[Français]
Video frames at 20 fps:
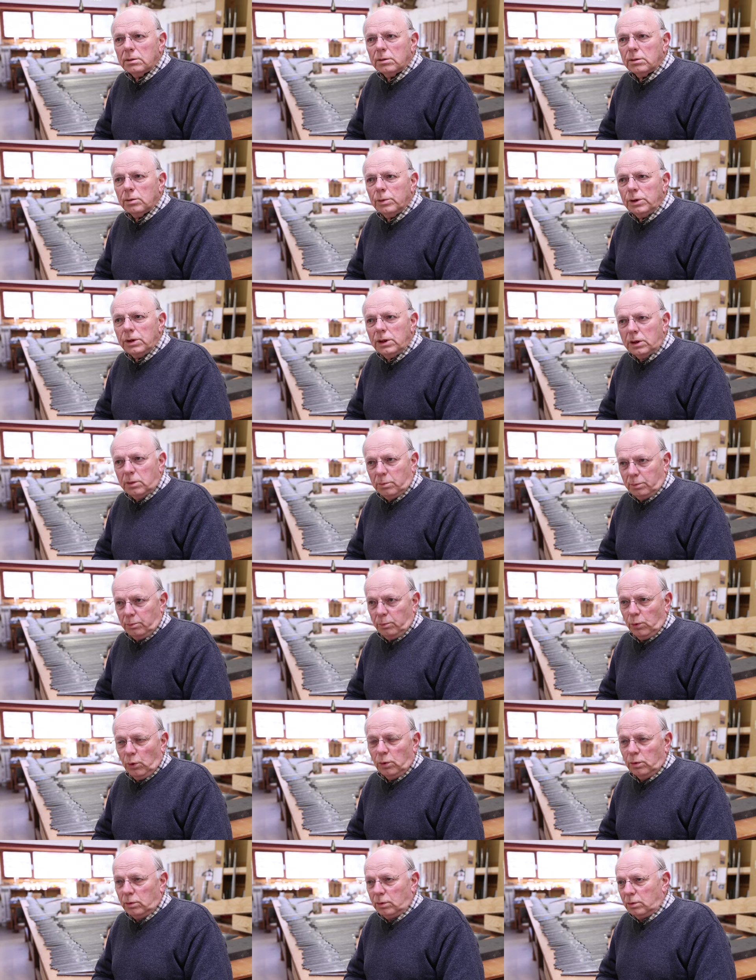Dominique,
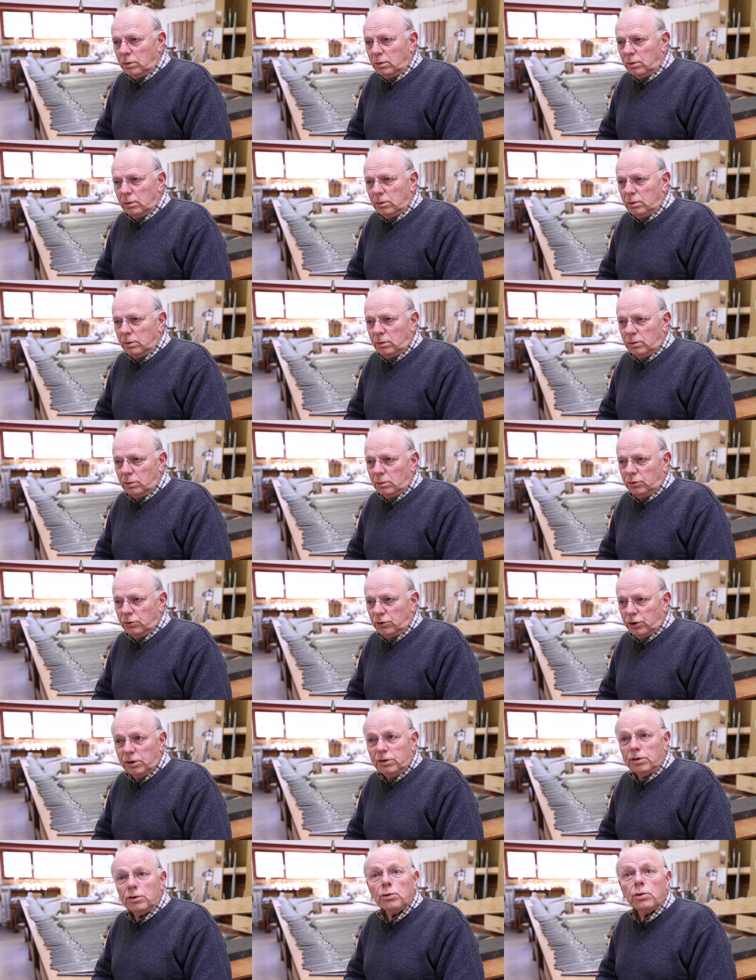bon, euh, j'ai
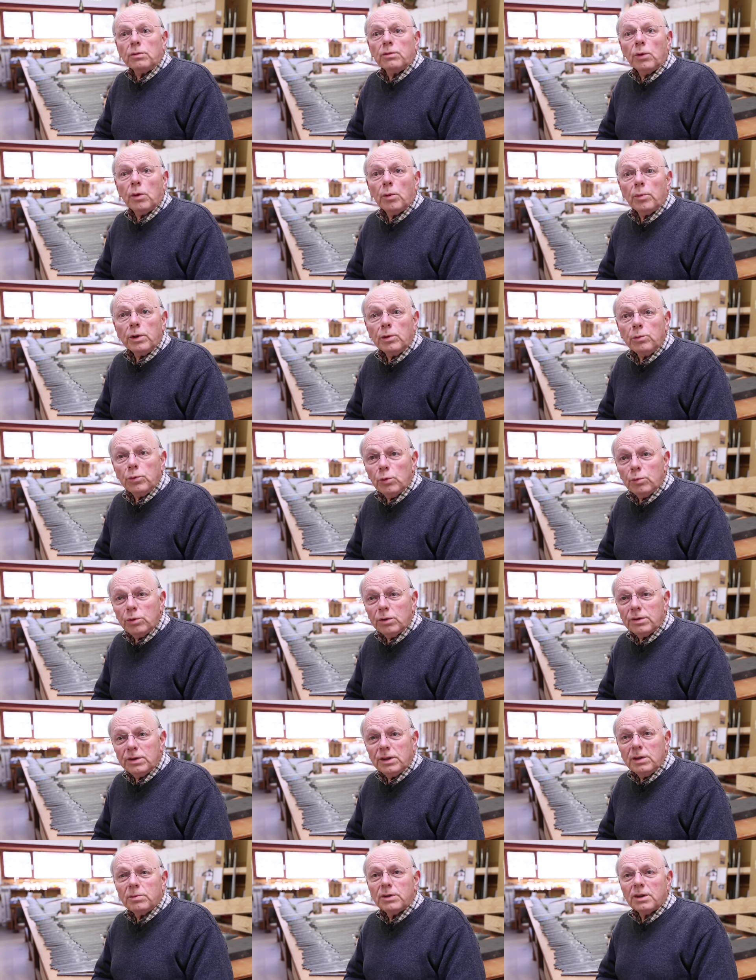essayé de le former le mieux
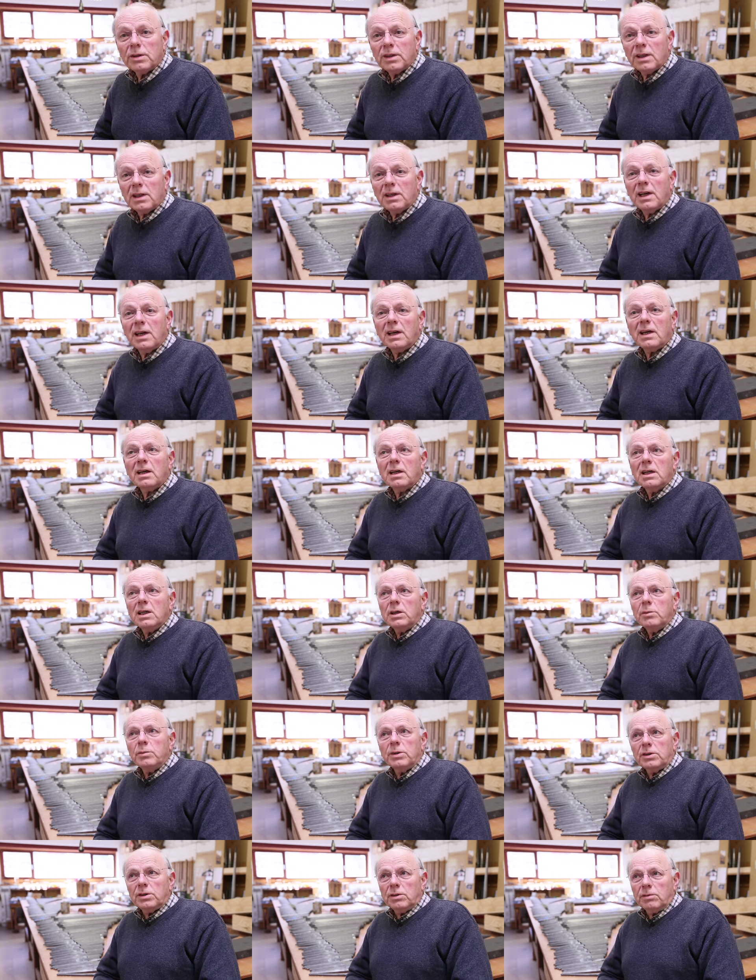possible, ça c'est clair,
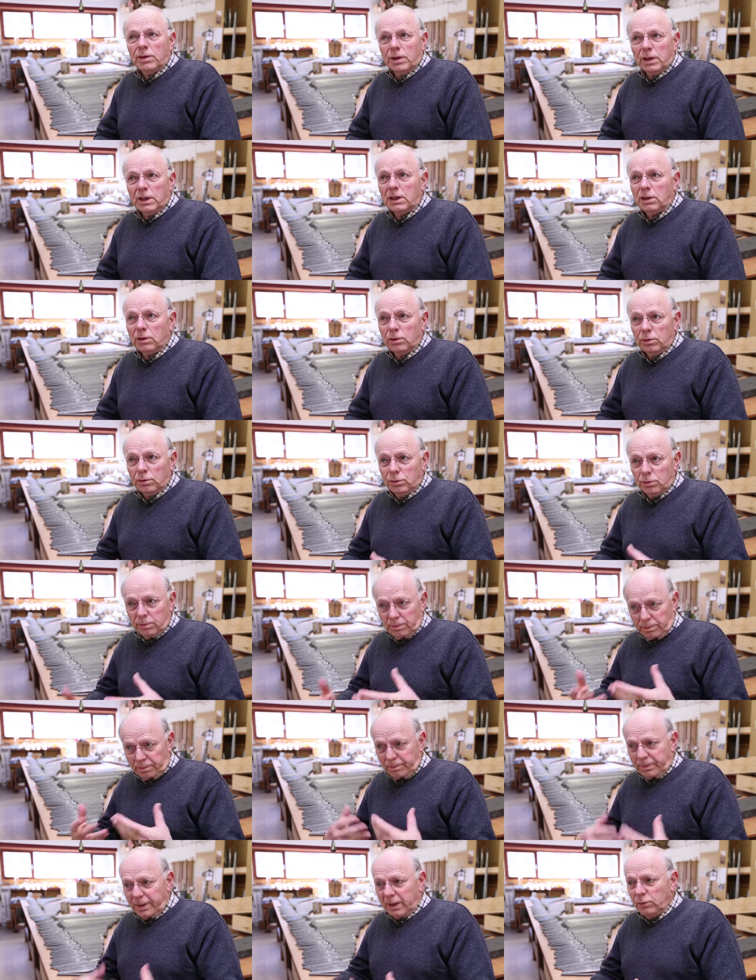mais c'est vrai que
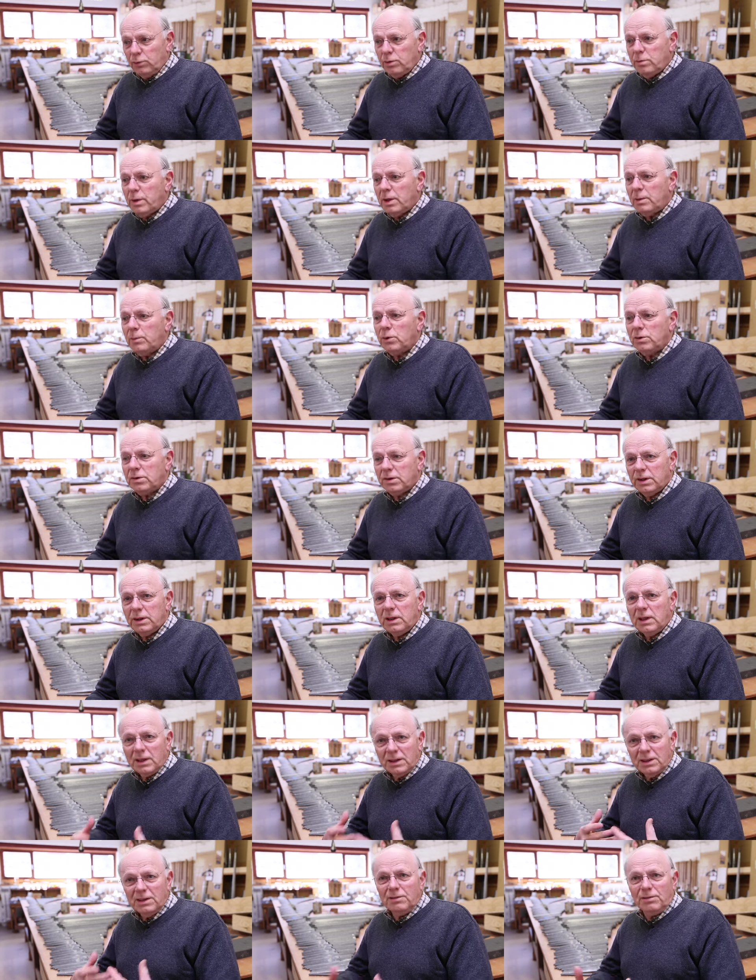par lui-même aussi, il
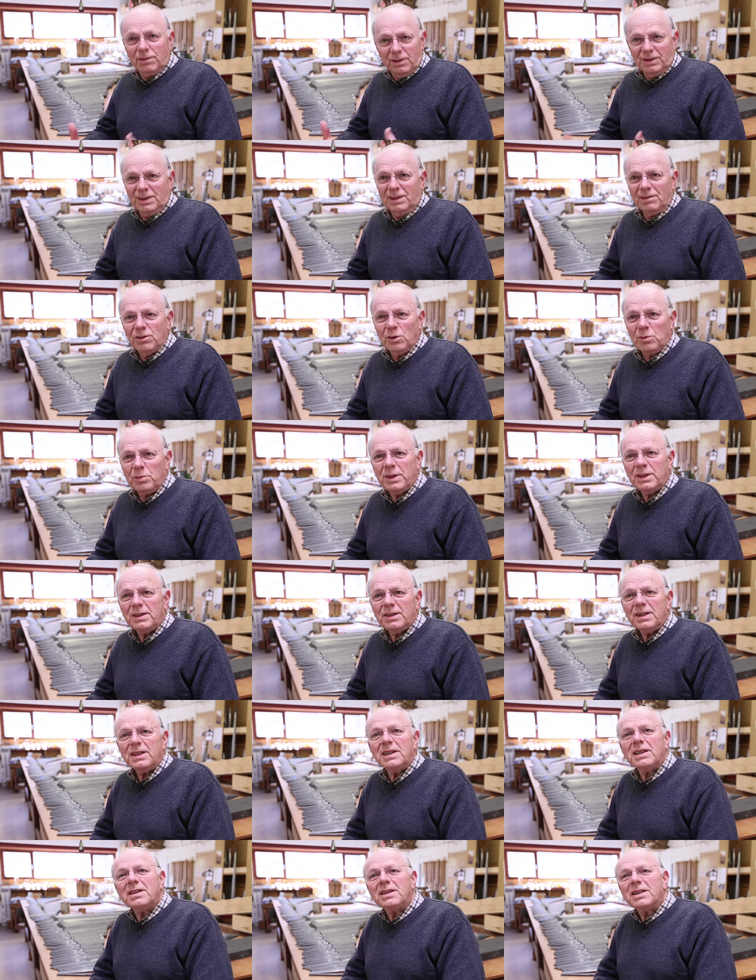a développé
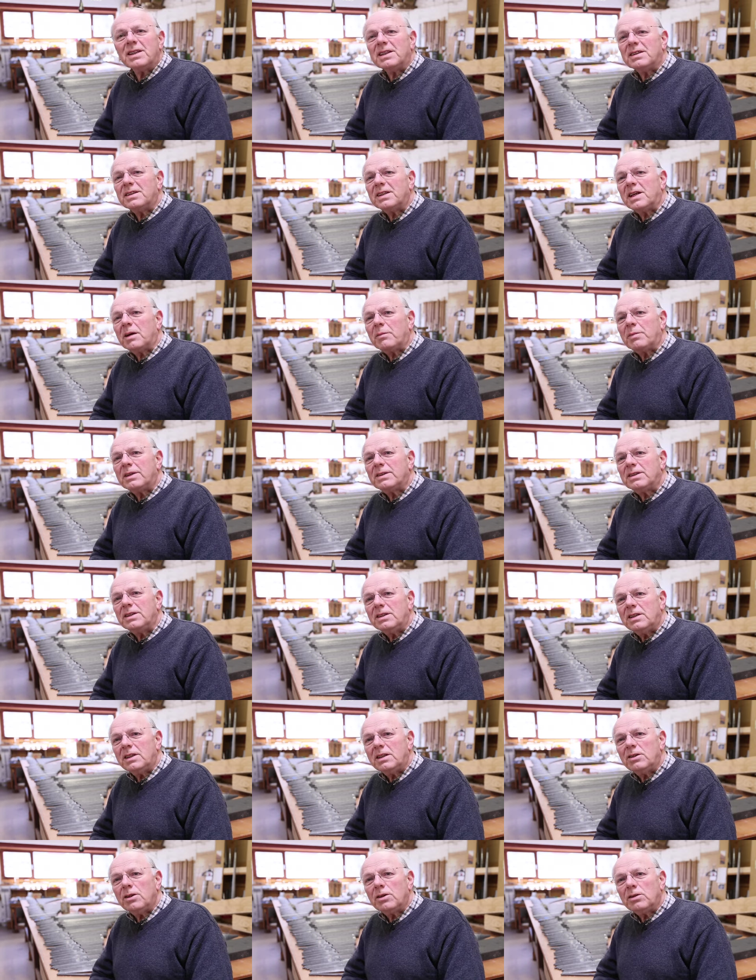ses,
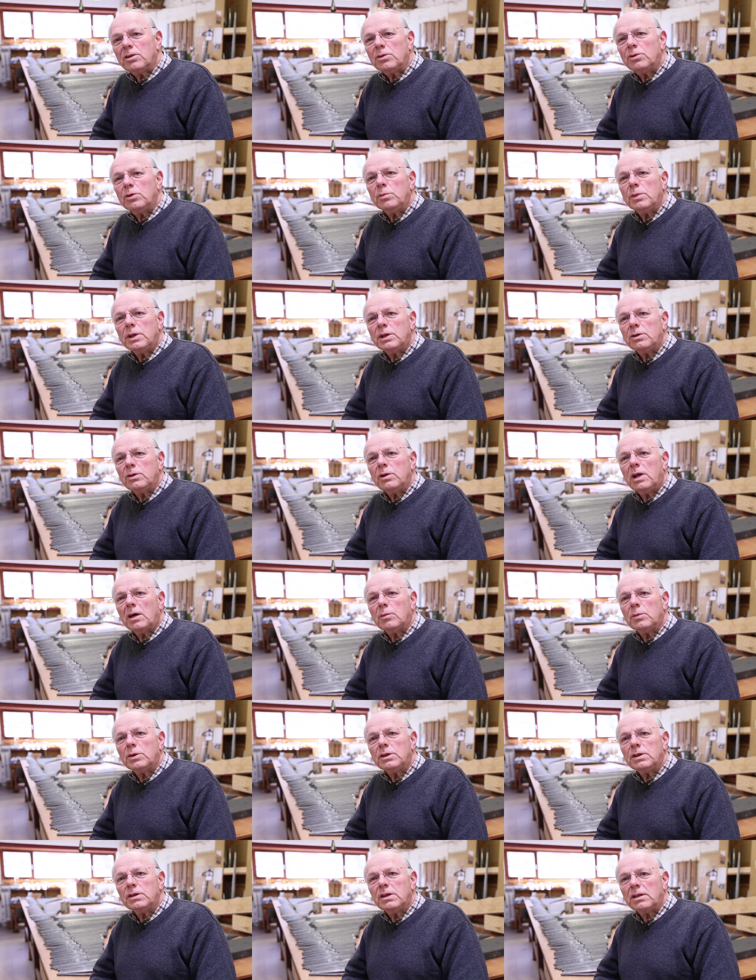capacités dans le domaine de
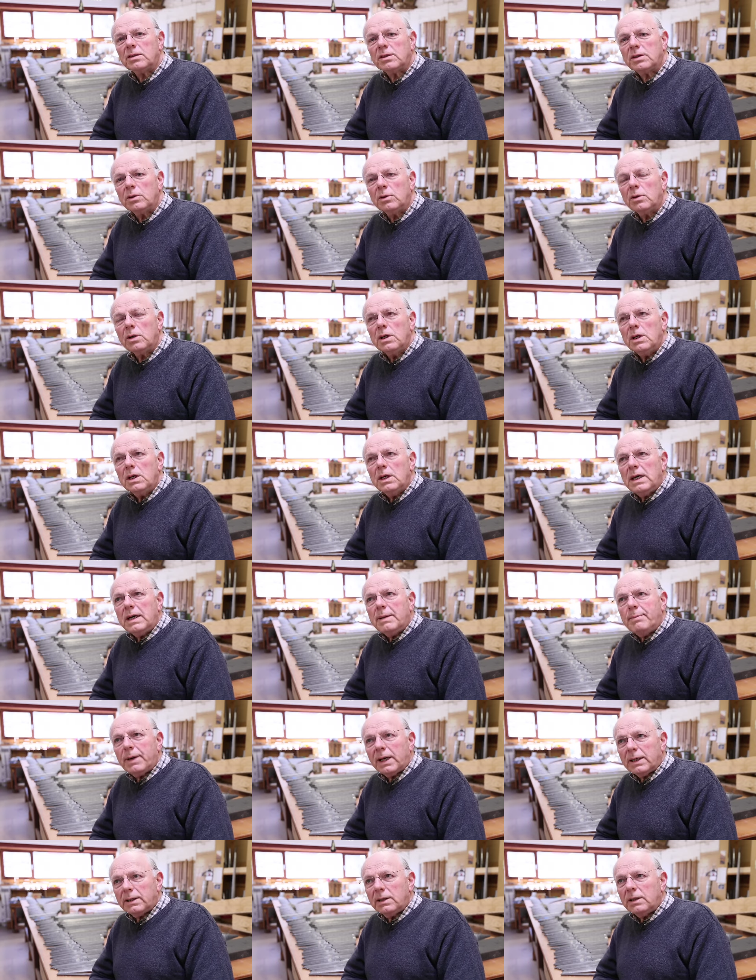l'harmonisation,
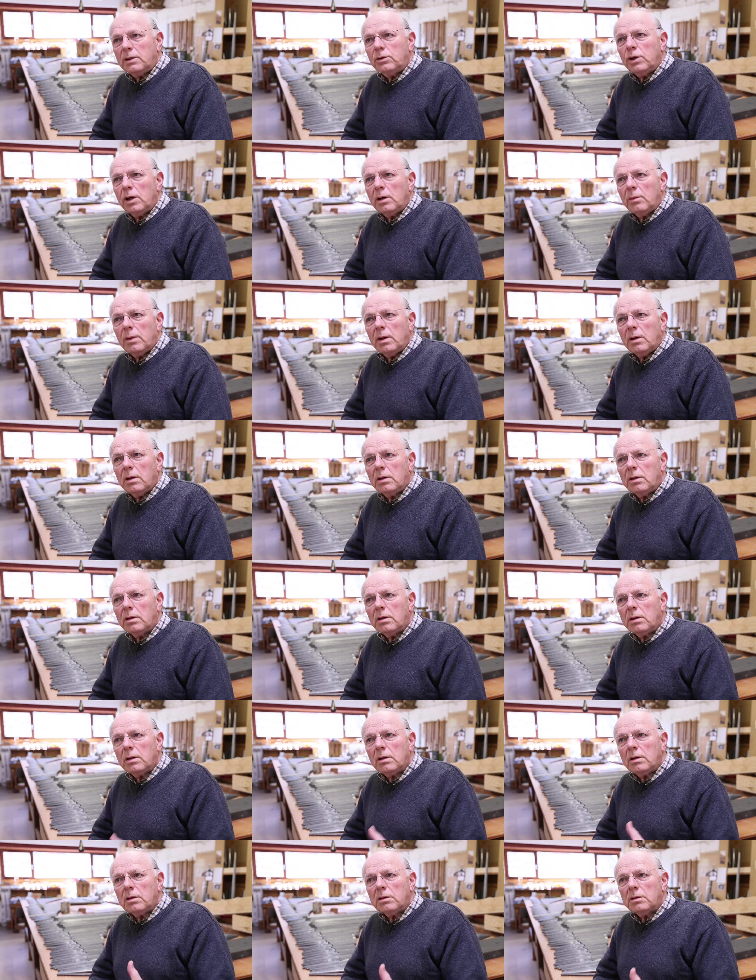particulièrement
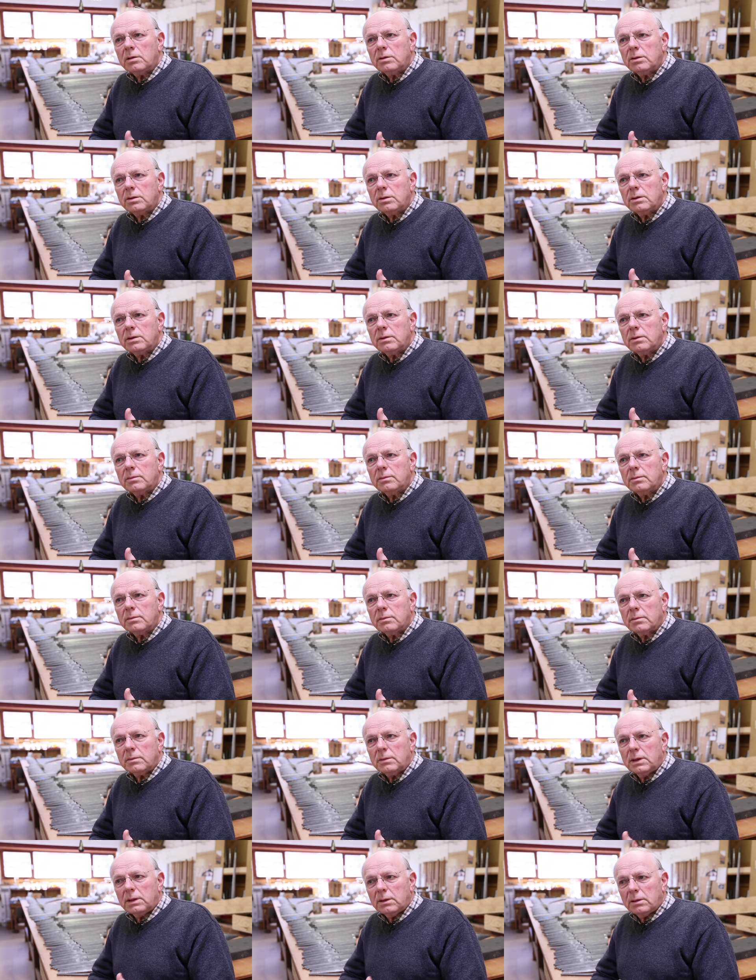
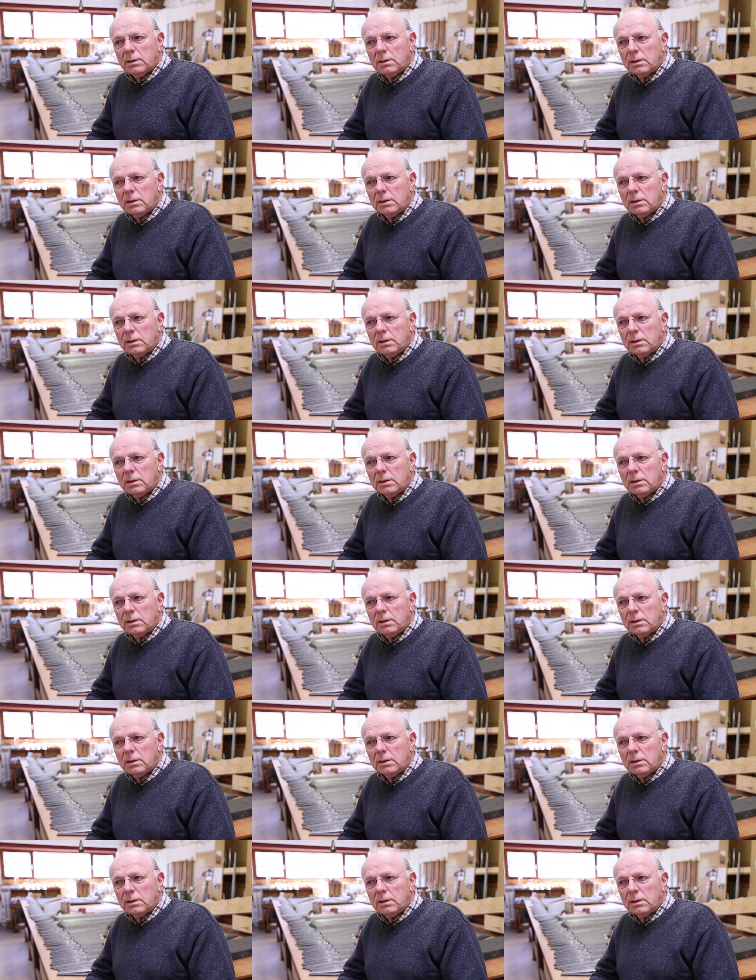en,